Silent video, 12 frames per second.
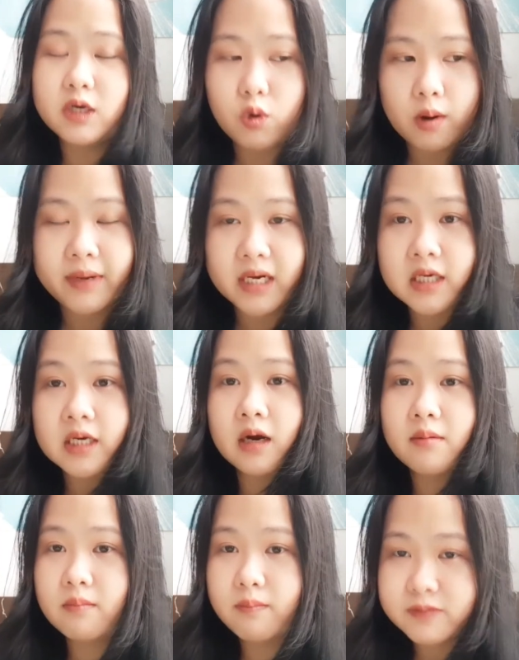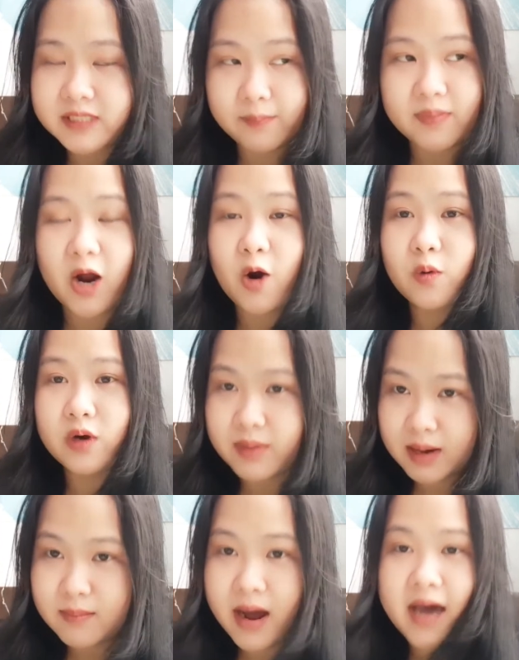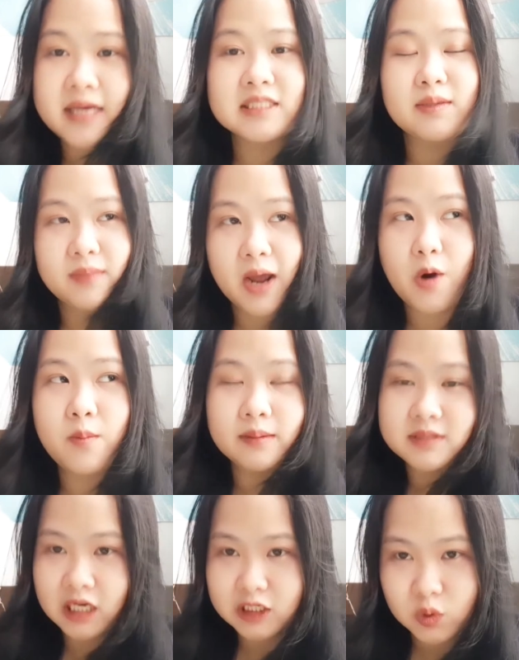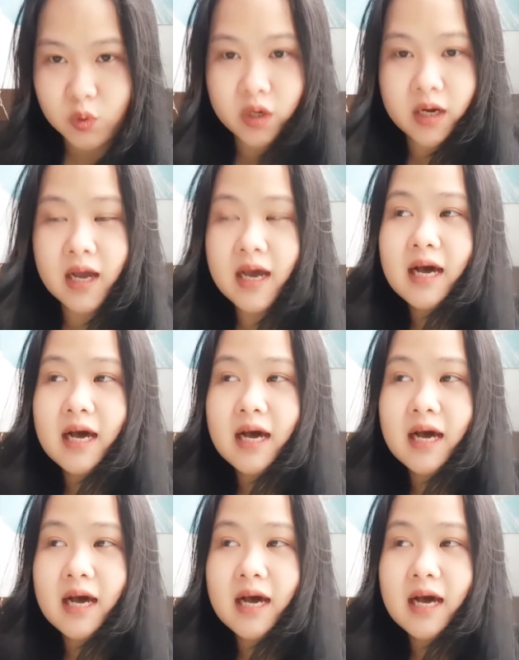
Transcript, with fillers: รวมไปถึงสำเนาทะเบียนบ้านสำเนาบัตรประชาชน